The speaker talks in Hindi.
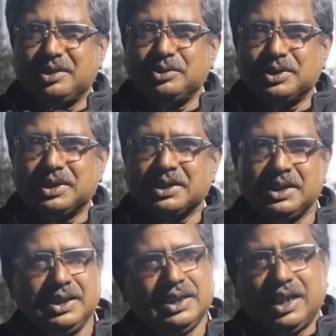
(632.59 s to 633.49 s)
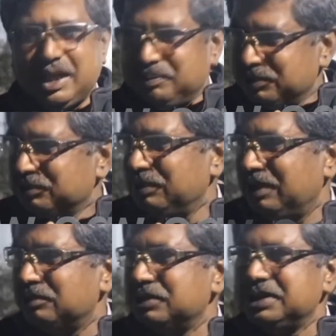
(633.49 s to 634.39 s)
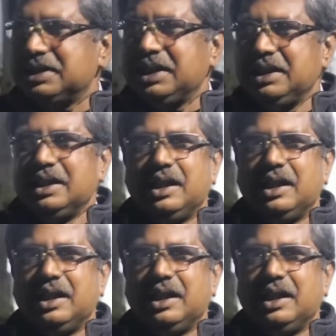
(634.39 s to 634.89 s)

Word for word: लागू करेंगे आप उसको लागू कीजिए